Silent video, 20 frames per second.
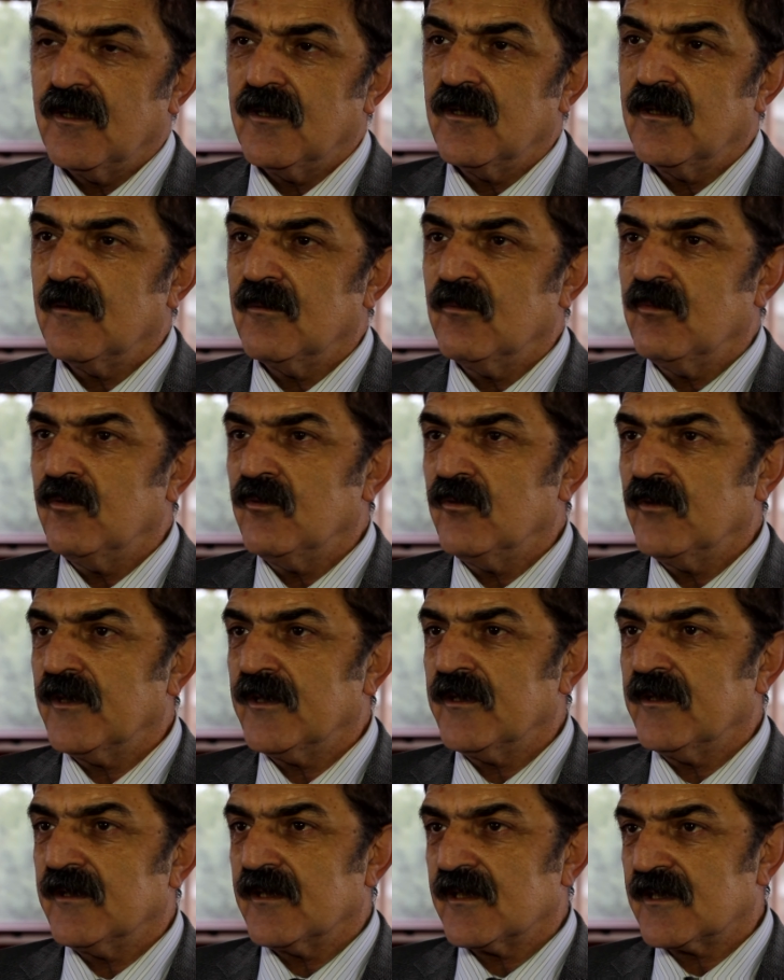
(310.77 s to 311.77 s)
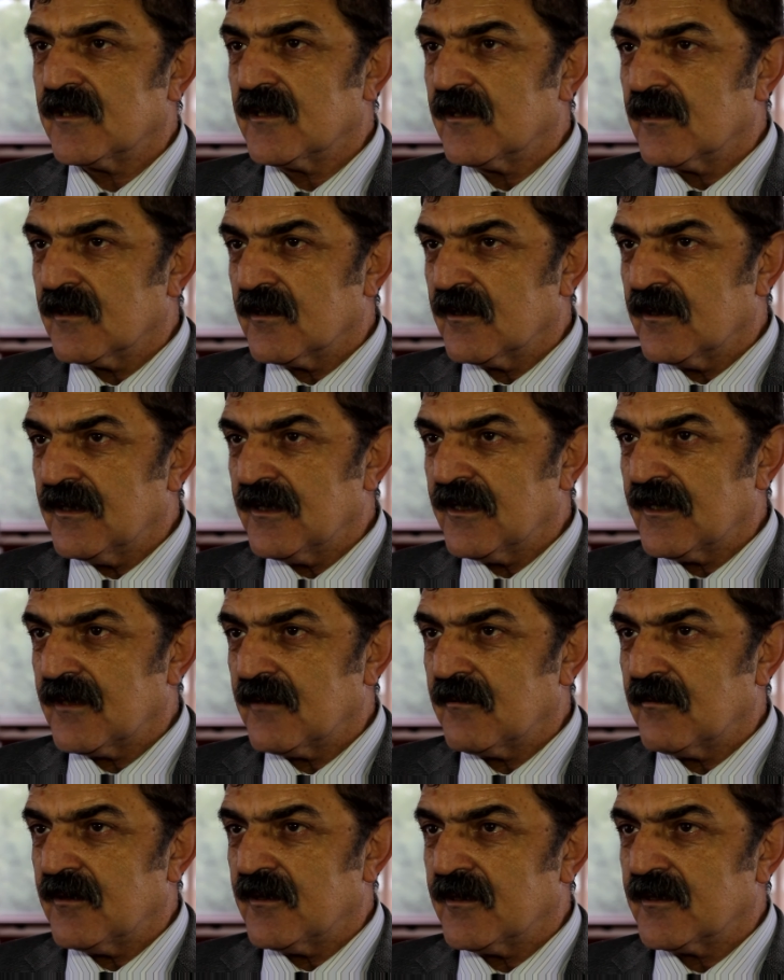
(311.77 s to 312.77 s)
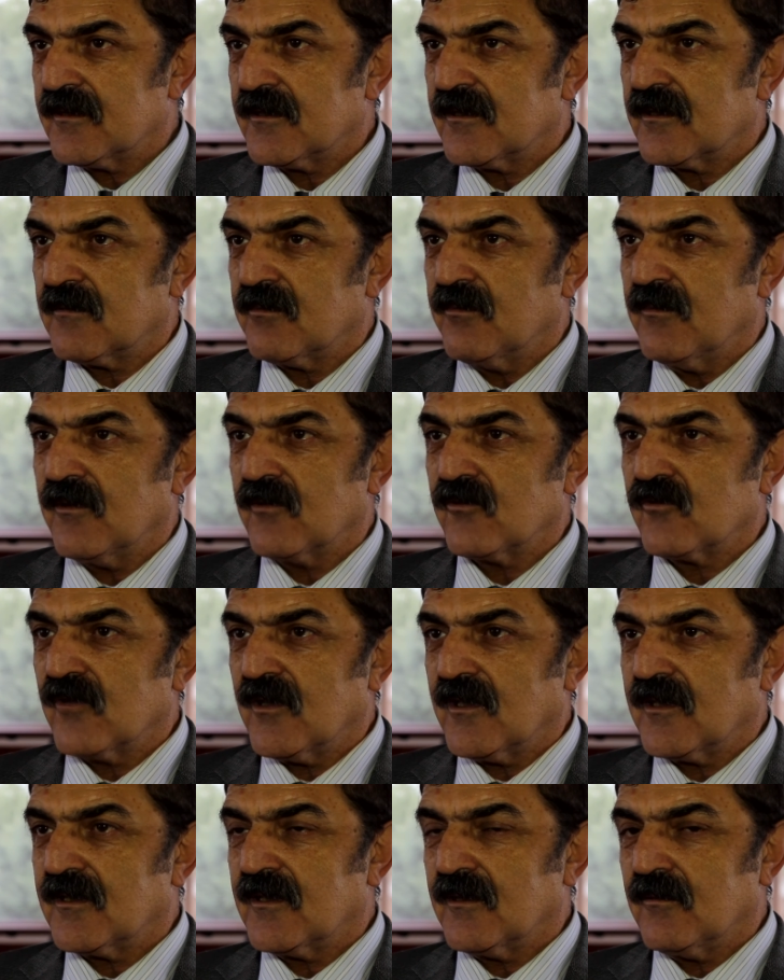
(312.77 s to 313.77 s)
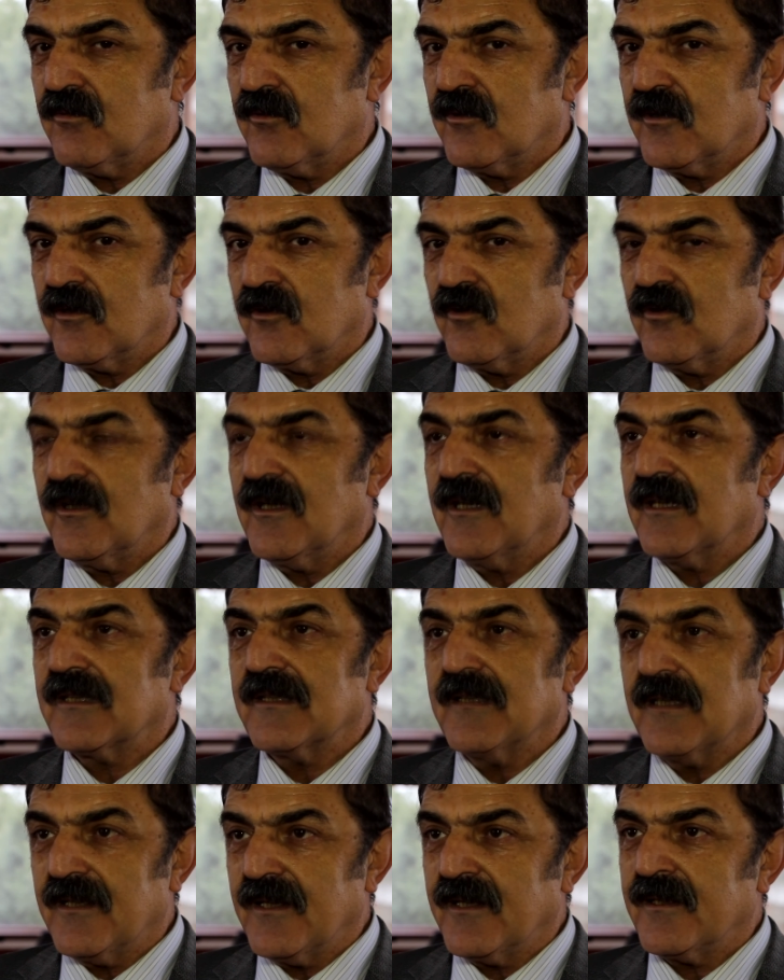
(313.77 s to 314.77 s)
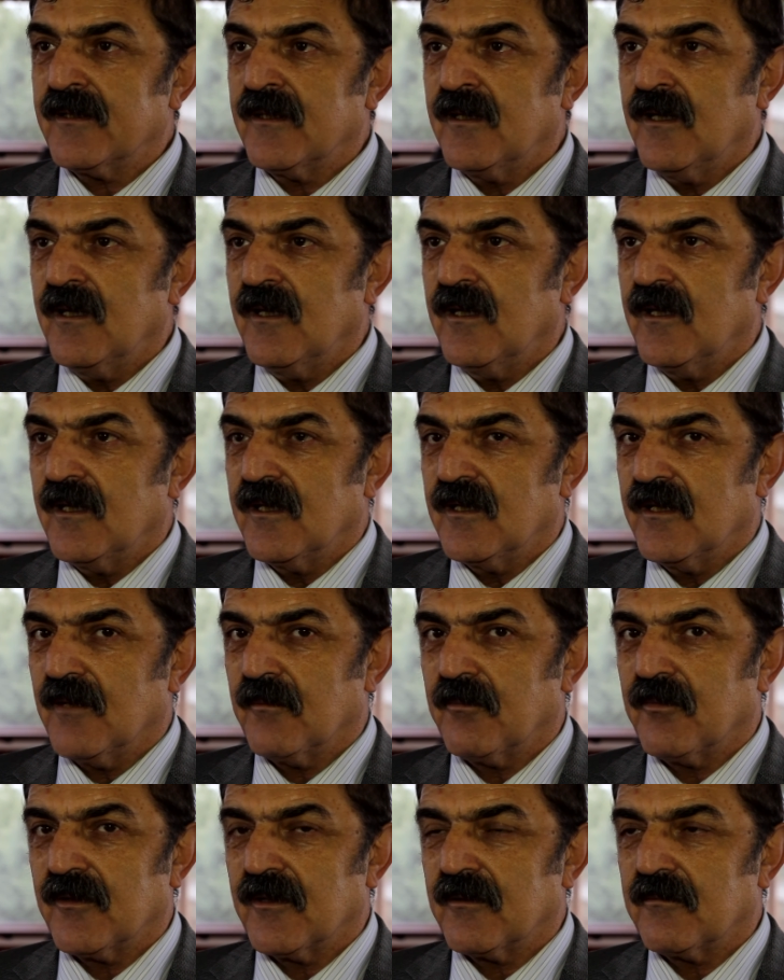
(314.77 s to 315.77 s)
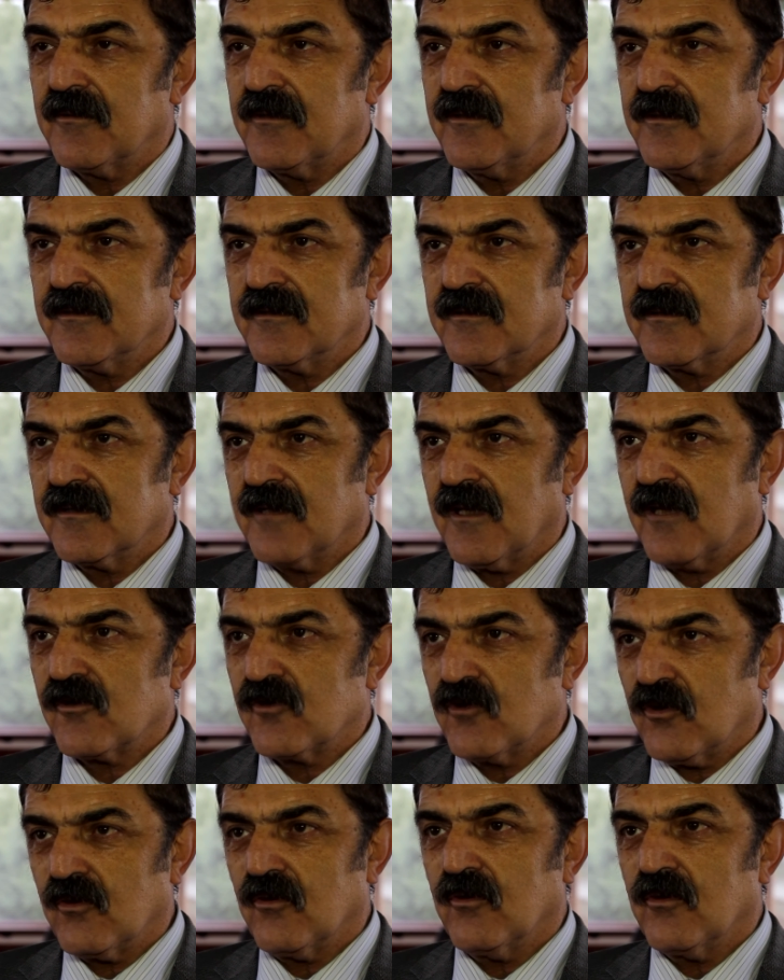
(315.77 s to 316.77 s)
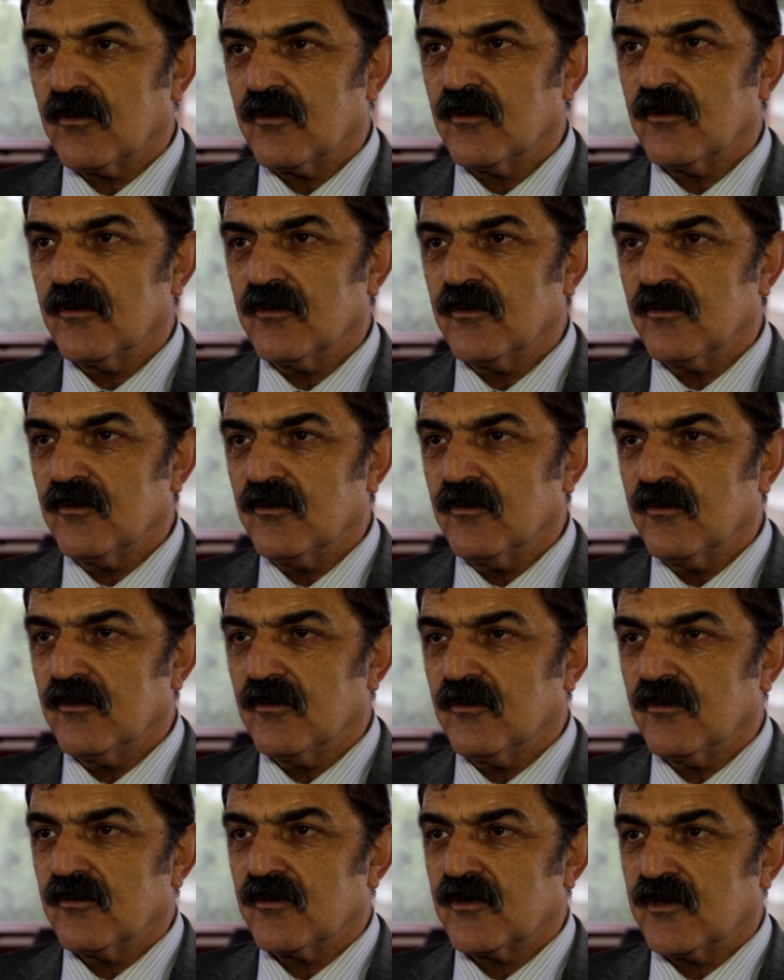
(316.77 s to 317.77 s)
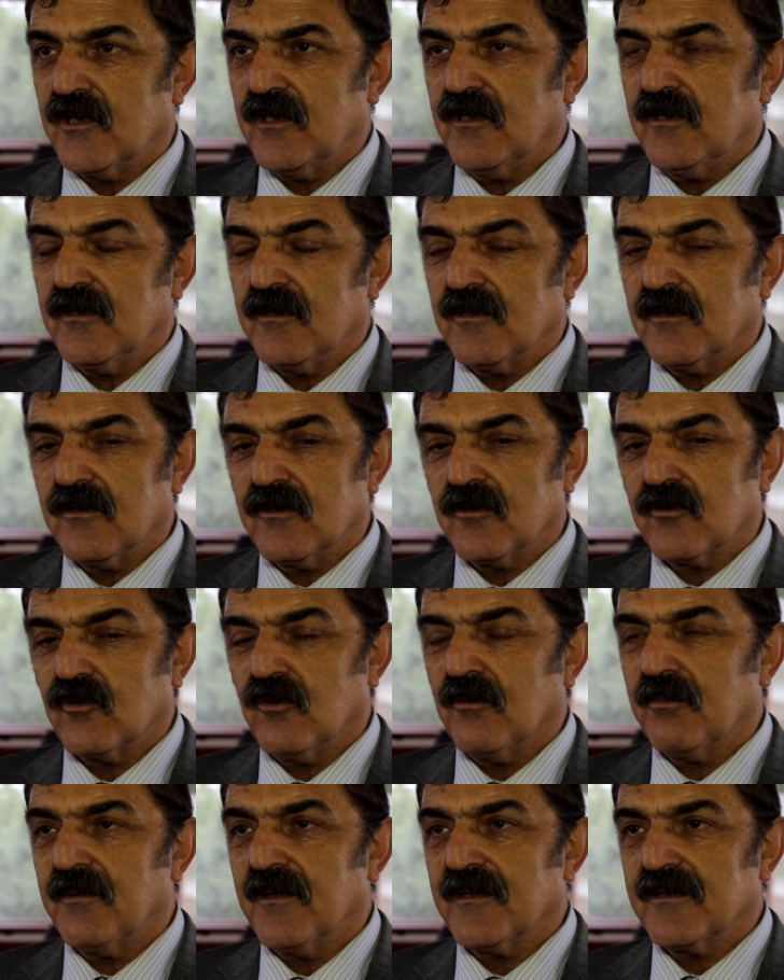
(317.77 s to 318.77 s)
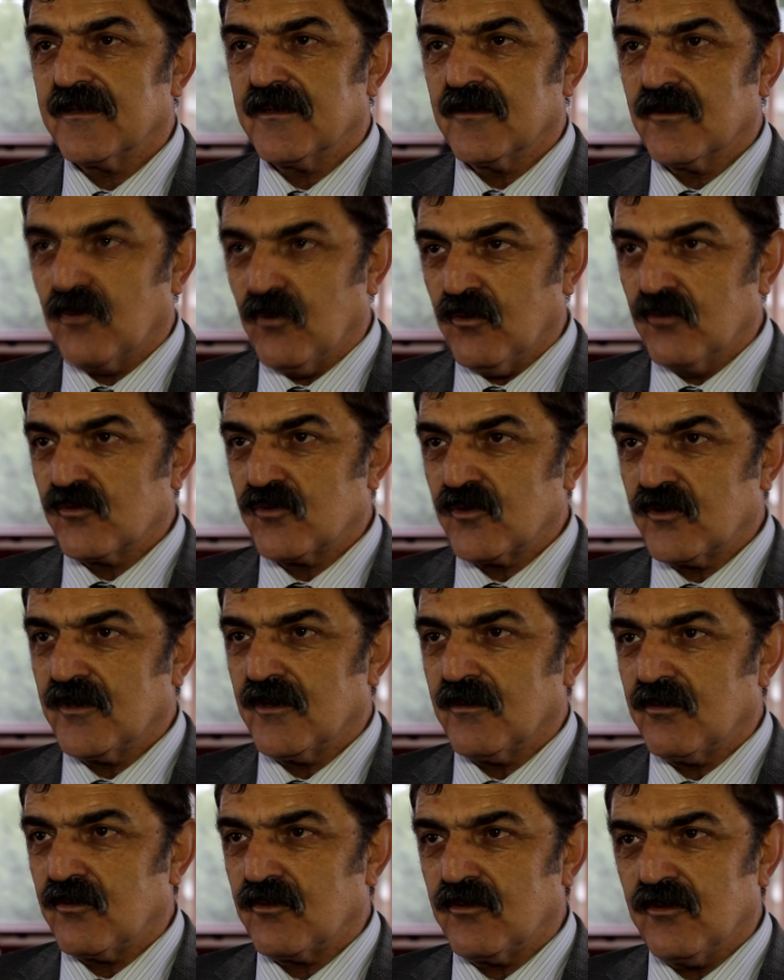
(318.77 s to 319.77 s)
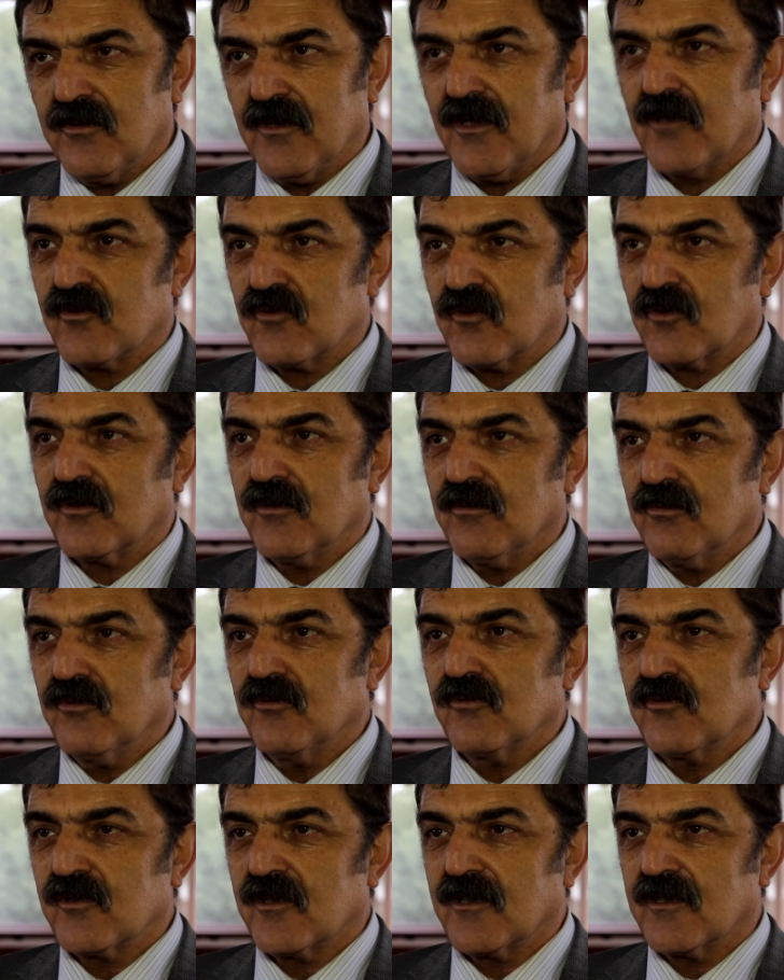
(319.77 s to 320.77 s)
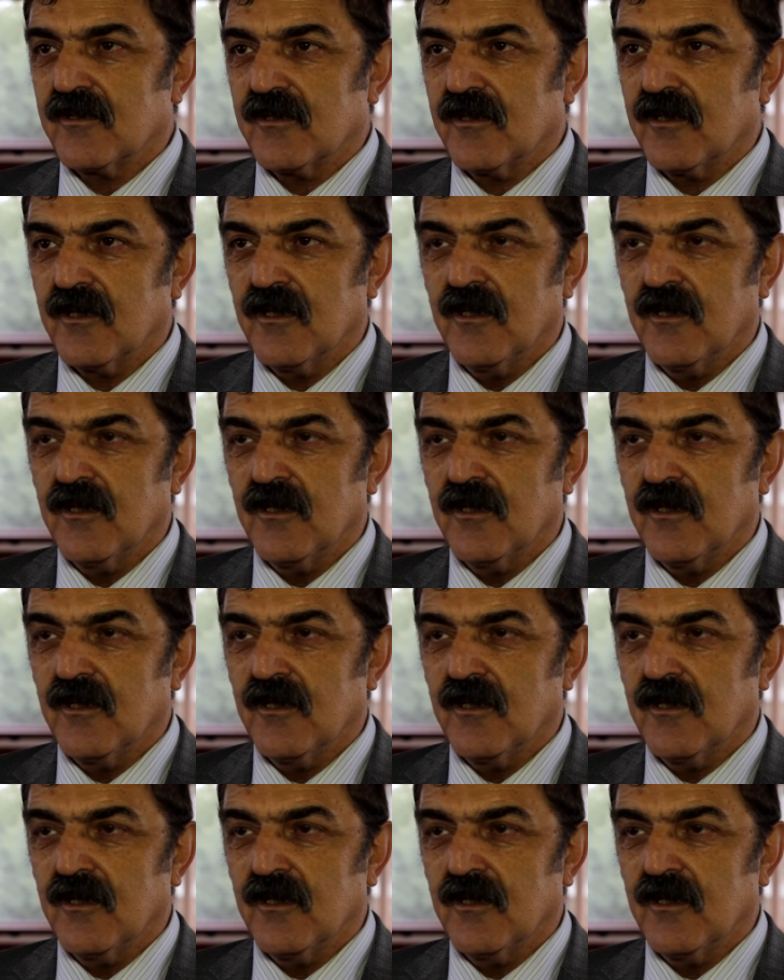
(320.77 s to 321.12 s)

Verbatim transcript: E, bunları nasıl giderebiliriz? Mevzuatta buna yönelik neler yapılabilir? Daha çok e, şey e, toplantının konusu da buydu. Daha çok da bunun üzerinde